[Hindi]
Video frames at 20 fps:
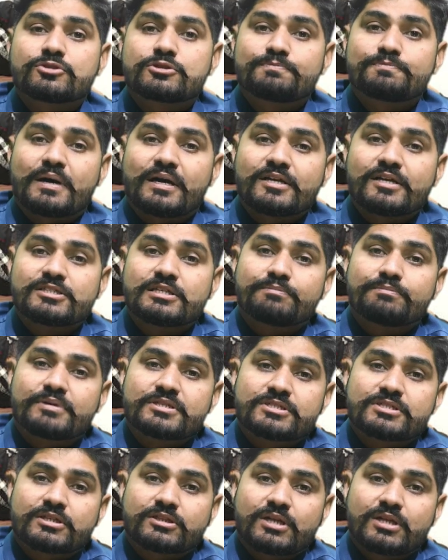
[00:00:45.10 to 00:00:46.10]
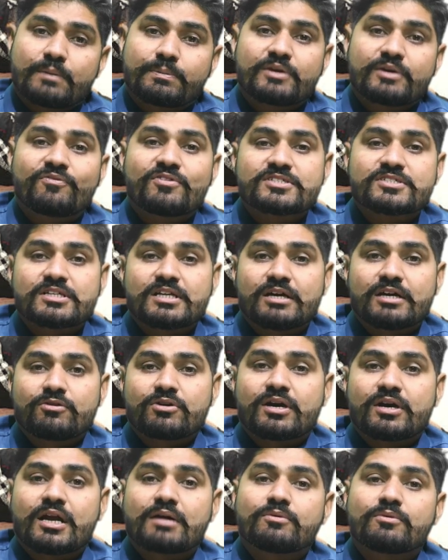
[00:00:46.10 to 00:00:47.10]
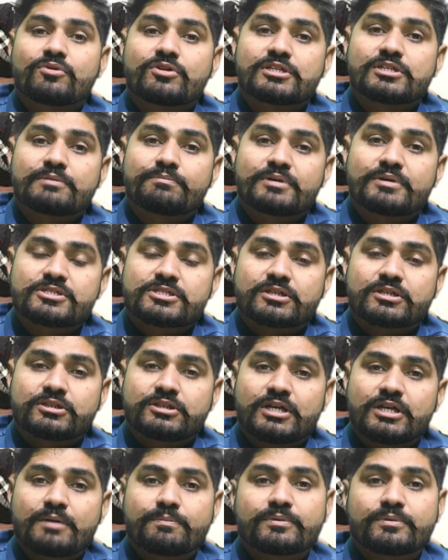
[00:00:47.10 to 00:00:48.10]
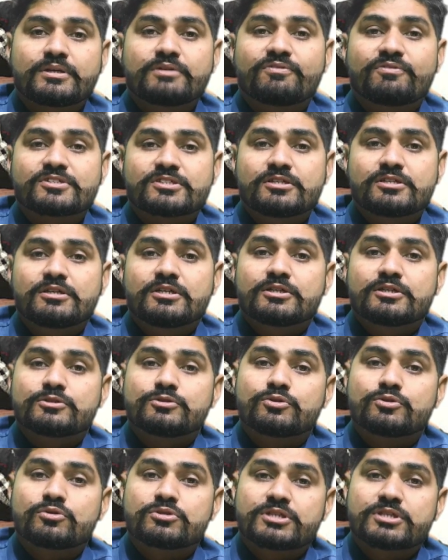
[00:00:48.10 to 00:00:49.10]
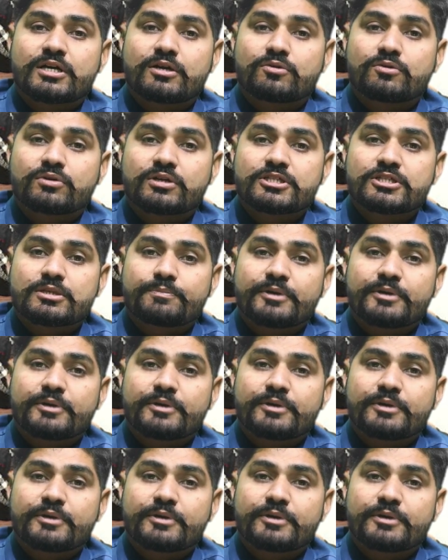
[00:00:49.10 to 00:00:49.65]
उस पाले से बच सकते हैं आपकी फसल है वो खराब होने से बच सकती है आपकी फसल झुलसा रोग की